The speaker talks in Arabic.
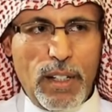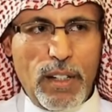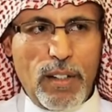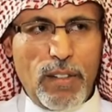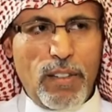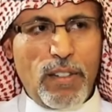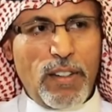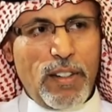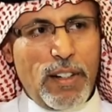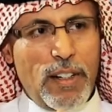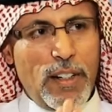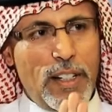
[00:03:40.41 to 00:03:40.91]

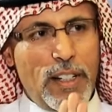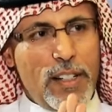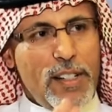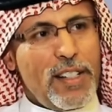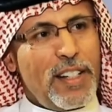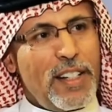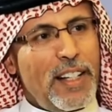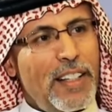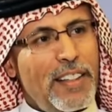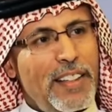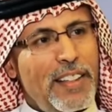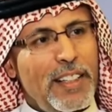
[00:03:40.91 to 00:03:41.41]

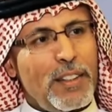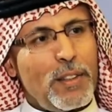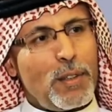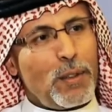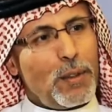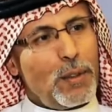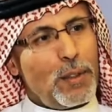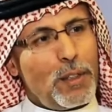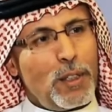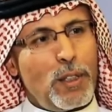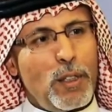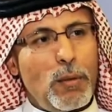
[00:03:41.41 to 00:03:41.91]
فاستاذنت
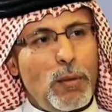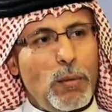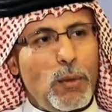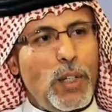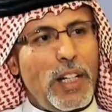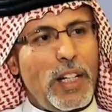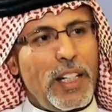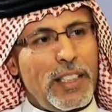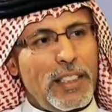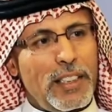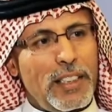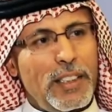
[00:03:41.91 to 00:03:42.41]
قلت لهم
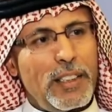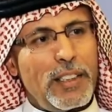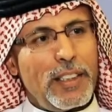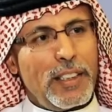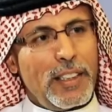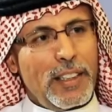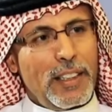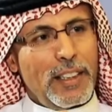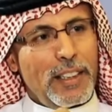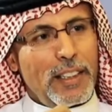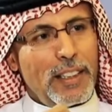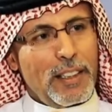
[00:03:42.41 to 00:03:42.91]
والدي
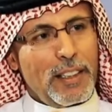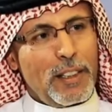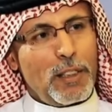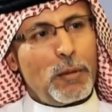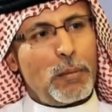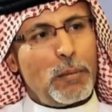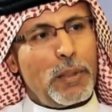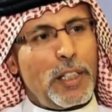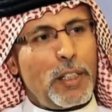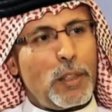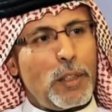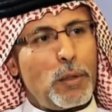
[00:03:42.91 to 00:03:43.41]

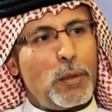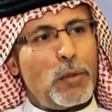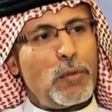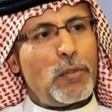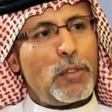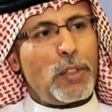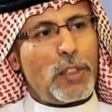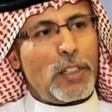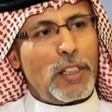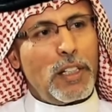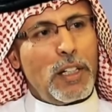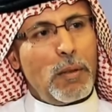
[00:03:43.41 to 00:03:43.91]
يطلب ان اكون
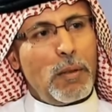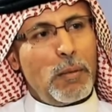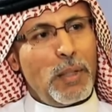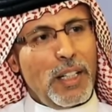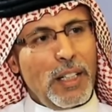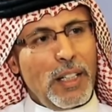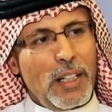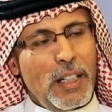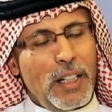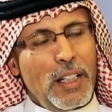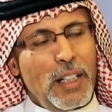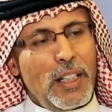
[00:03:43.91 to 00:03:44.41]
في الرابع